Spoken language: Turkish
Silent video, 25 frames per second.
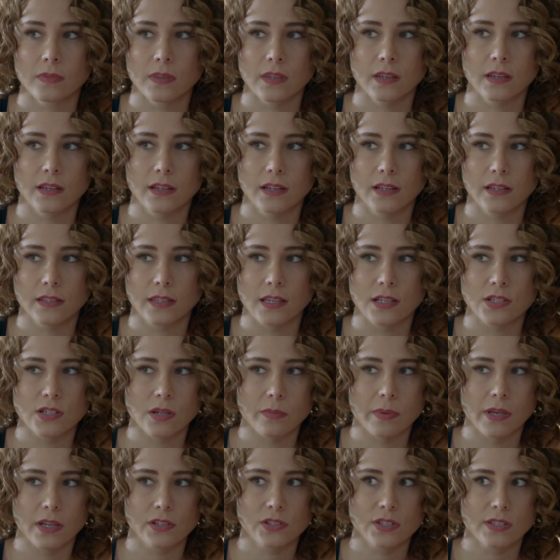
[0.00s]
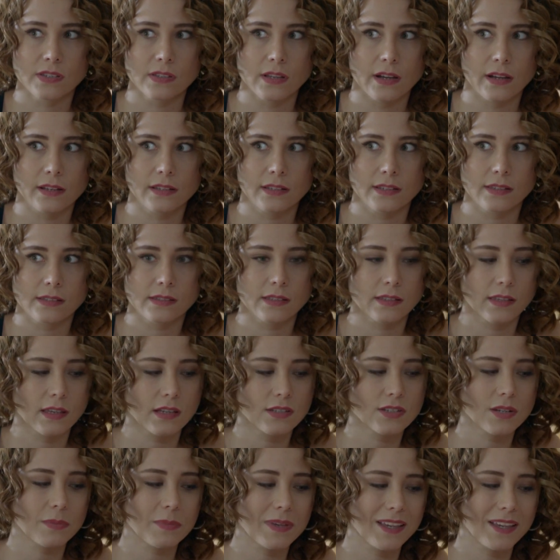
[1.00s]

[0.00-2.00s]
Ha gece bekçisi annesi, gece